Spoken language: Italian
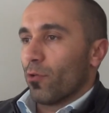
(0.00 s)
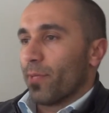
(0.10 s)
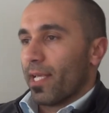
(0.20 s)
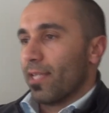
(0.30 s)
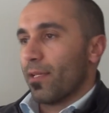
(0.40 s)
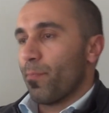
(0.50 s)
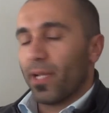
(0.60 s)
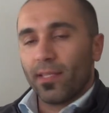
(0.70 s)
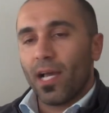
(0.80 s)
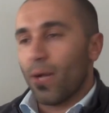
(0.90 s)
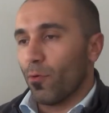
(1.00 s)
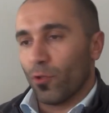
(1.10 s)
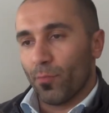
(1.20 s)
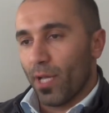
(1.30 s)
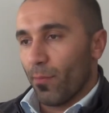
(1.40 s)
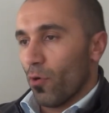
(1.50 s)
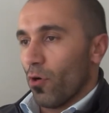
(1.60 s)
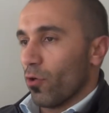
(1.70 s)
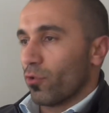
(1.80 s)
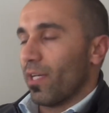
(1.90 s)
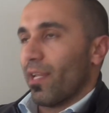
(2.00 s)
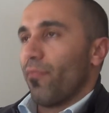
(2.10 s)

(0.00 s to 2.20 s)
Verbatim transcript: perché se perdiamo dobbiamo lottare